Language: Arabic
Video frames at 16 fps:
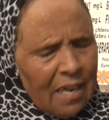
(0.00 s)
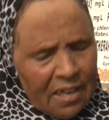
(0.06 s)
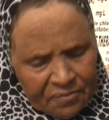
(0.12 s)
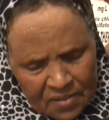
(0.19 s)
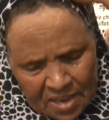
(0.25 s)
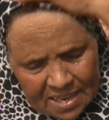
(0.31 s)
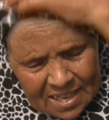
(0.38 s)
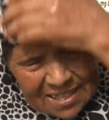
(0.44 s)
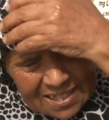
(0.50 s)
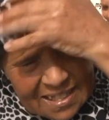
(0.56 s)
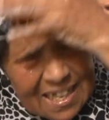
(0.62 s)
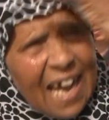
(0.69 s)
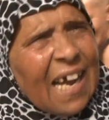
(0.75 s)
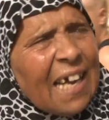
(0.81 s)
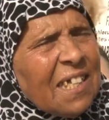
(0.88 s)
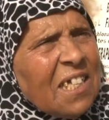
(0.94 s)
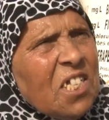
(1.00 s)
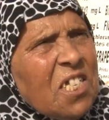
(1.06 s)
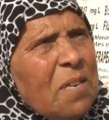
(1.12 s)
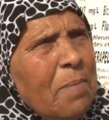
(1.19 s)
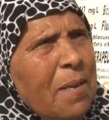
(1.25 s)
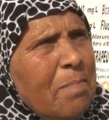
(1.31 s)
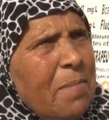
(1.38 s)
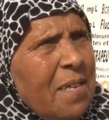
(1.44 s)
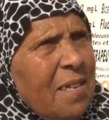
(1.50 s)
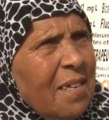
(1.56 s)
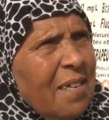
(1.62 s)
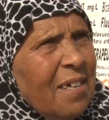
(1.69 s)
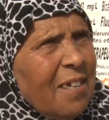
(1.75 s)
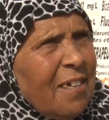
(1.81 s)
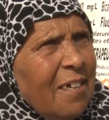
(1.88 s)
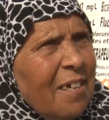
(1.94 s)
حفيره قد هكا تجري بالمي
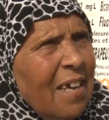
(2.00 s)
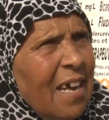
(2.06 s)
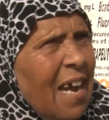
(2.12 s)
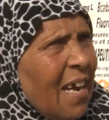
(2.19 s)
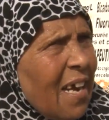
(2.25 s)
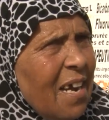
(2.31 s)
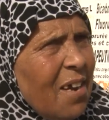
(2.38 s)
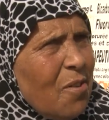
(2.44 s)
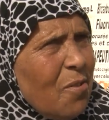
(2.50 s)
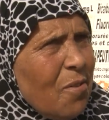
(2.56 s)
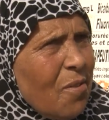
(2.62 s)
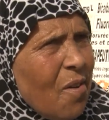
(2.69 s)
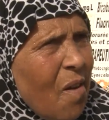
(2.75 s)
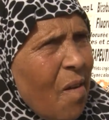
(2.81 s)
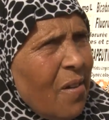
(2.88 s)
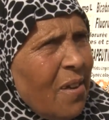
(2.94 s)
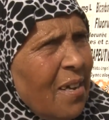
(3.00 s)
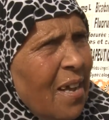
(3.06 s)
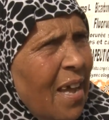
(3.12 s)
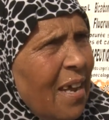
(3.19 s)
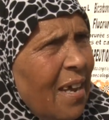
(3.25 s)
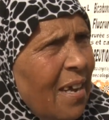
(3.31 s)
هكا والماء سخونه